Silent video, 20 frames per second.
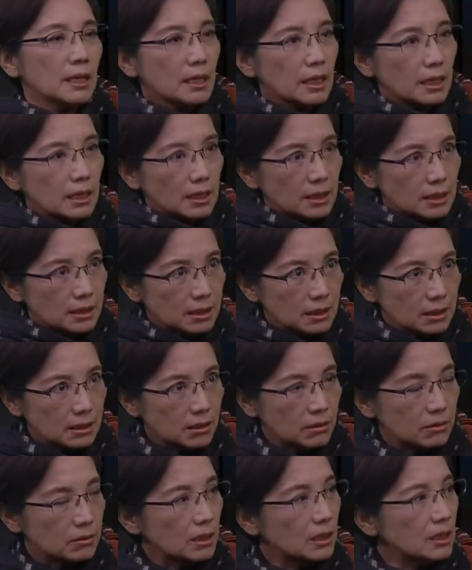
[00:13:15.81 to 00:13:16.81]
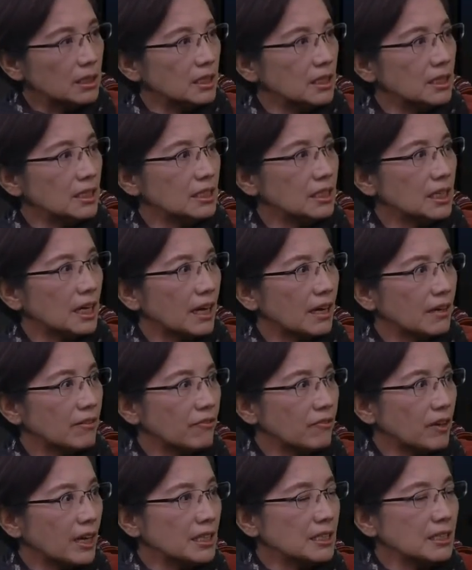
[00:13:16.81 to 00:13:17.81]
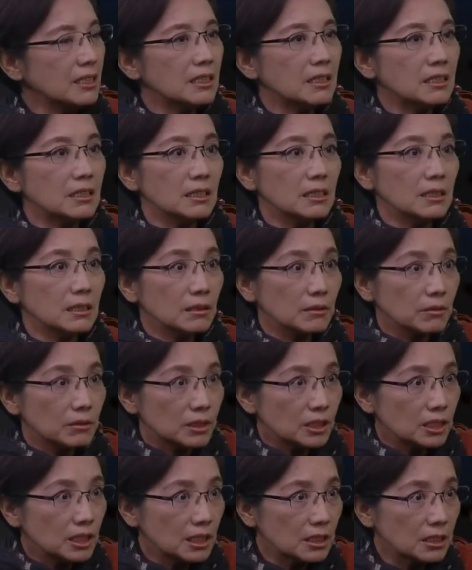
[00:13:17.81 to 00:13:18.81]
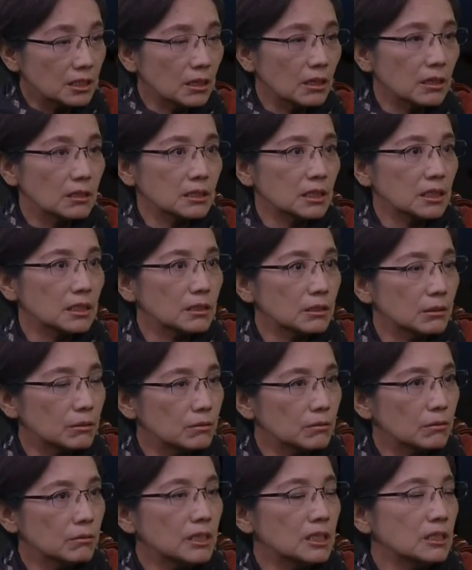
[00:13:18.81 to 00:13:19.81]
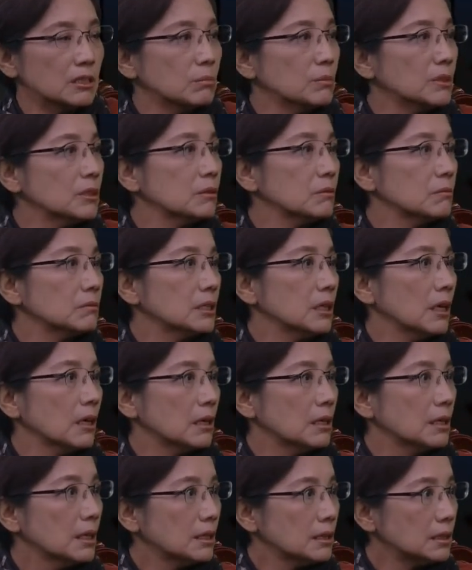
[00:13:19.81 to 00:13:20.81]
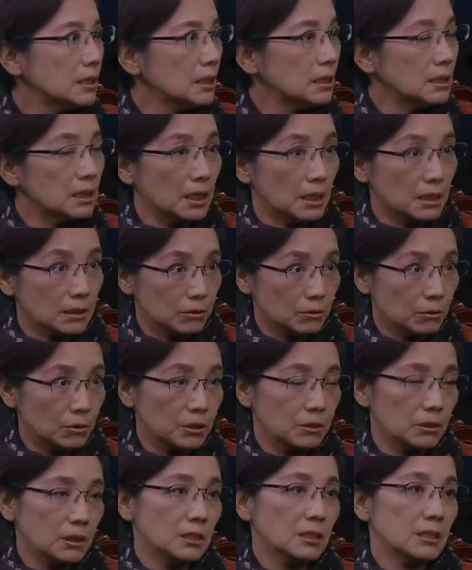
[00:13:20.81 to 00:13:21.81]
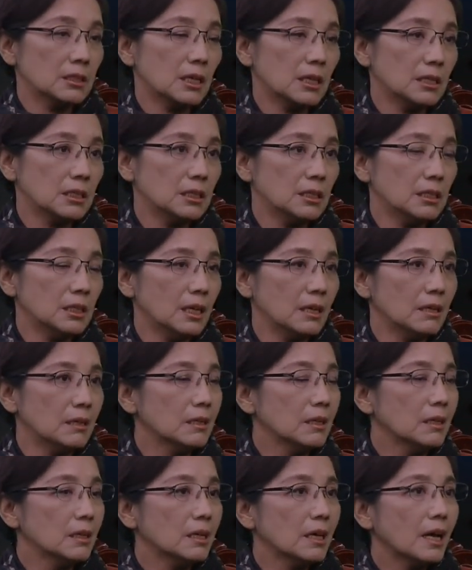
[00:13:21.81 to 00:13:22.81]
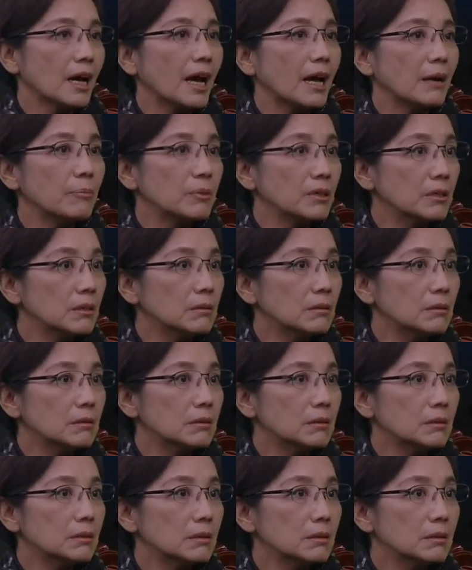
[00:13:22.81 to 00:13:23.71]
给他系统的理一下，翻译的人介绍这个书为什么重要，这一点我觉得三十年还不够。